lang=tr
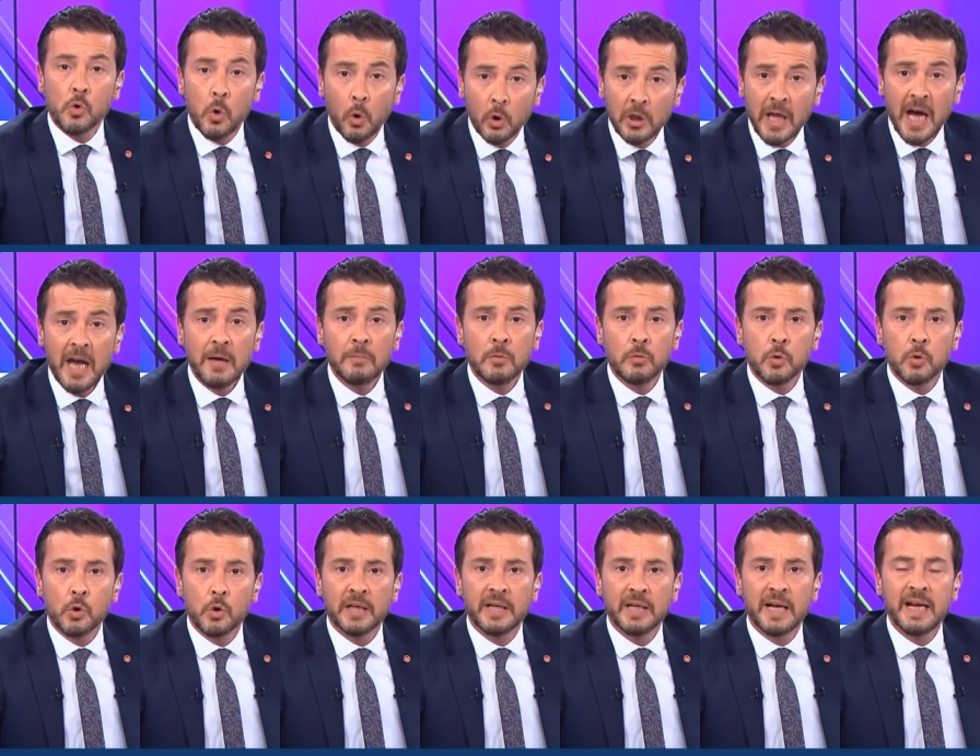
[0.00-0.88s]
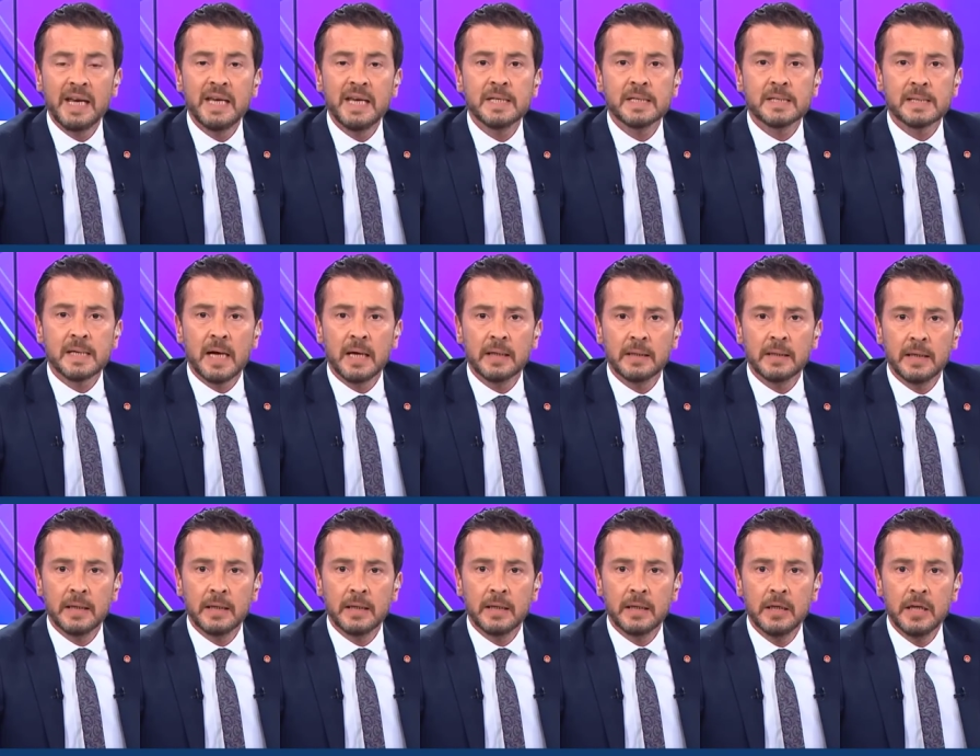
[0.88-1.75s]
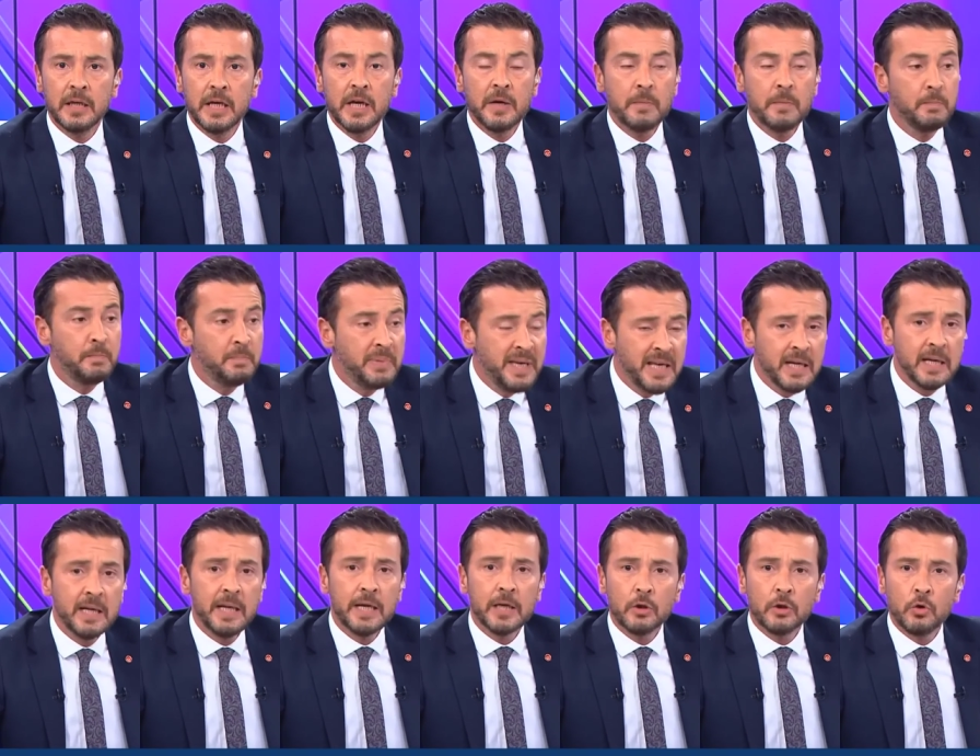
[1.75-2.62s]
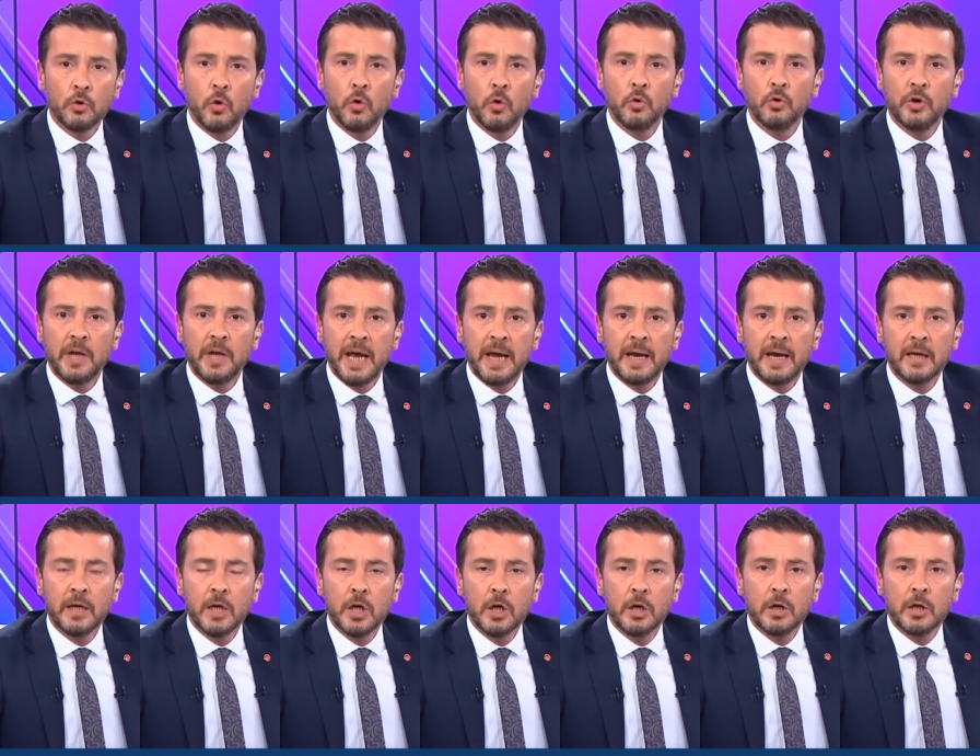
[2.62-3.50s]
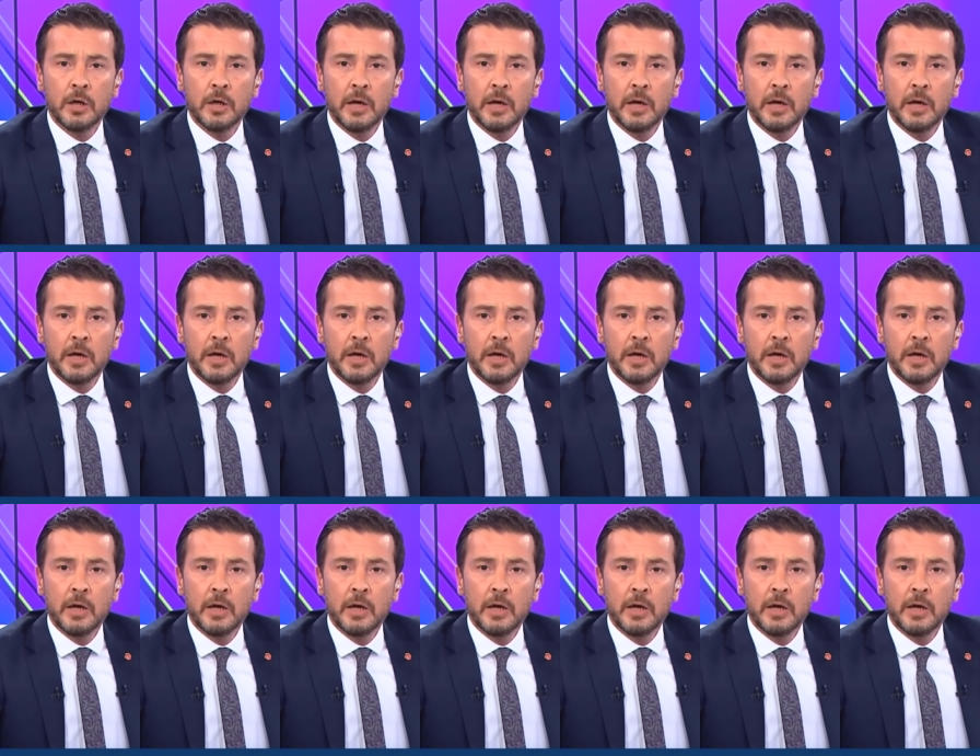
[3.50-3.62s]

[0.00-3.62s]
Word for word: Kolay mı bu kadar insanları birilerinin önüne